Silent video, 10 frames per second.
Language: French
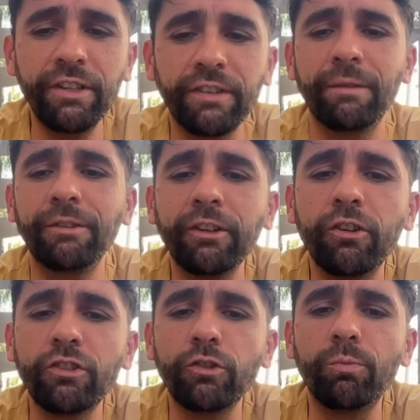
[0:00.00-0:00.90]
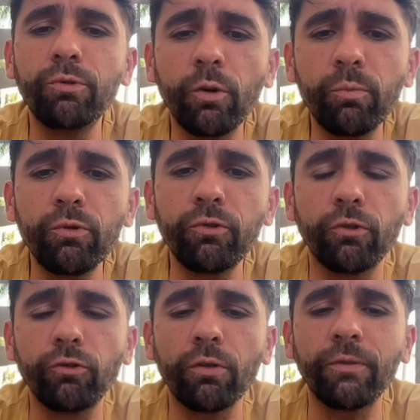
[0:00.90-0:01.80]
ça veut dire que j'ai de plus en plus
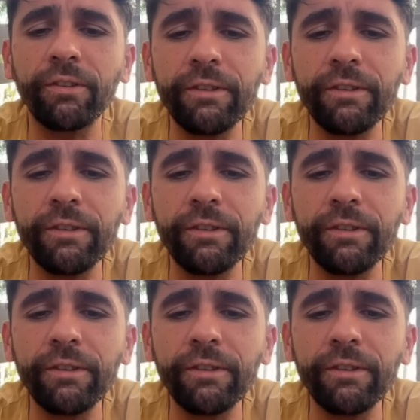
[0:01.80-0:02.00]
de surface